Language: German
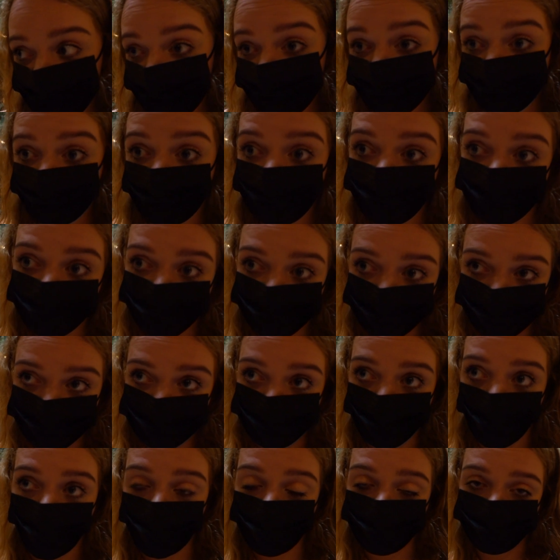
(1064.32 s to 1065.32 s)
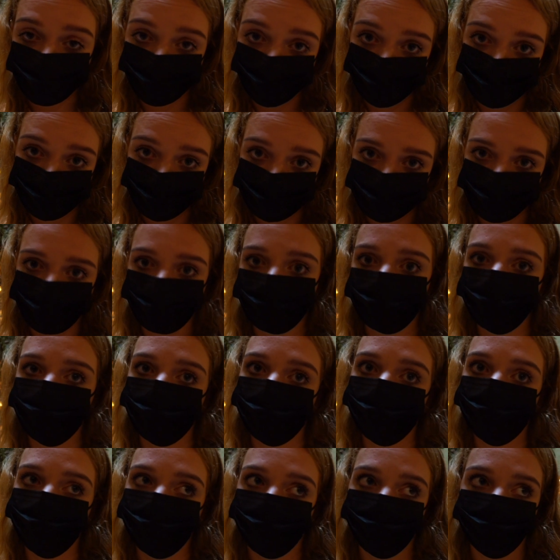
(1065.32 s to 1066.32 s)
Ja, ja, das geht auch, aber es wäre nichts frei, die
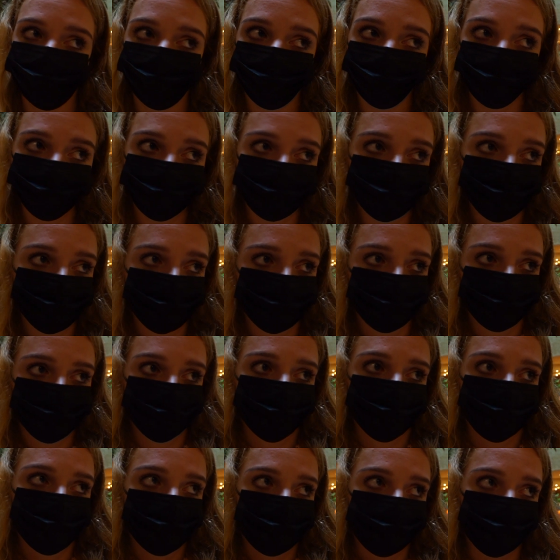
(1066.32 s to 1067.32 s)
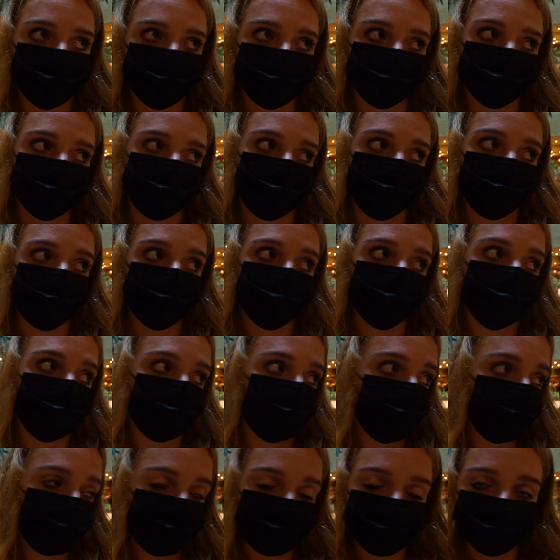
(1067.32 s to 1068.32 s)
rufen uns an. Und ja, mal
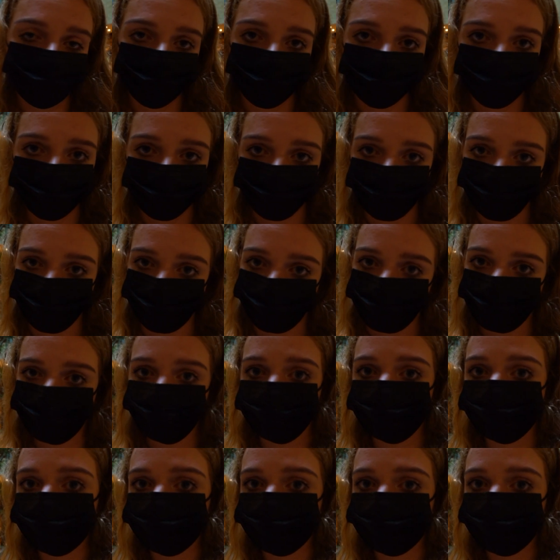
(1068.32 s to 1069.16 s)
gucken, müssen halt noch ein bisschen warten.